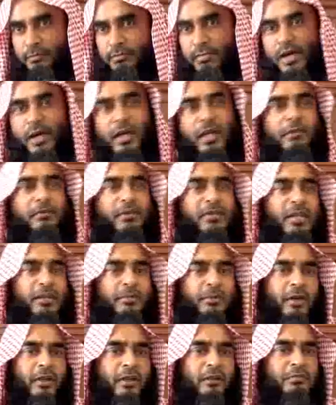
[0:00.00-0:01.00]
মাগরে বসা
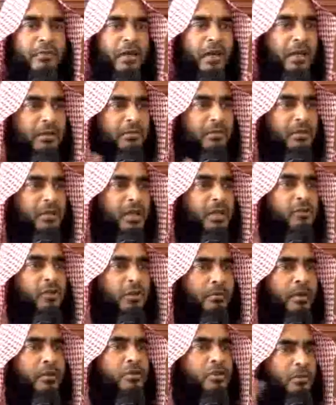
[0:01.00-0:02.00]
পড়ে কারণ মাগরে বসায়
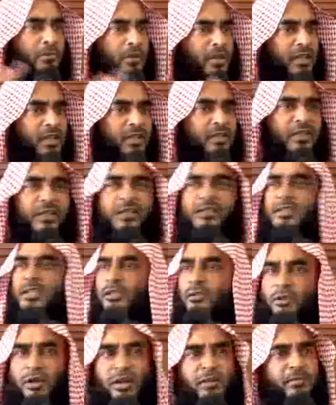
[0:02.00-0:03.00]
সবাই সবাইকে দেখছে
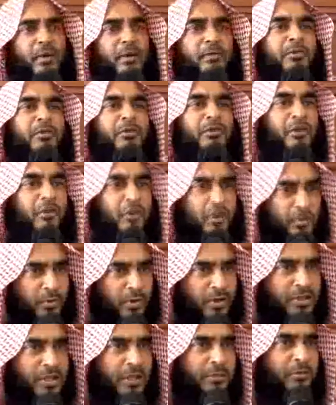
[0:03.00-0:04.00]
দোকানপাট বন্ধ করে
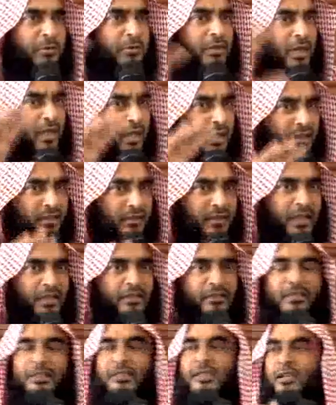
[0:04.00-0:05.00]
ওপরে যাব
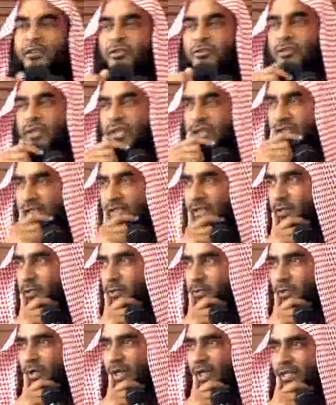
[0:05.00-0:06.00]
দেখতে যেন
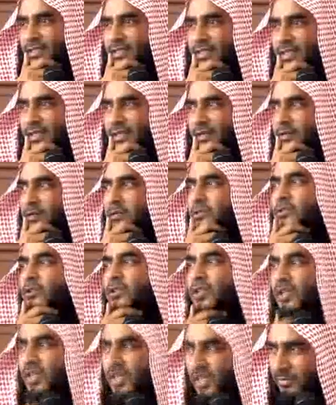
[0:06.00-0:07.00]
দৃষ্টিকটু লাগছে
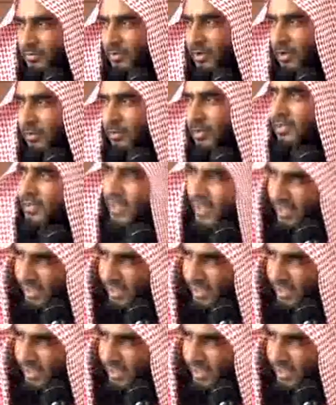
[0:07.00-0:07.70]
লোকজনে কি বলবে তাই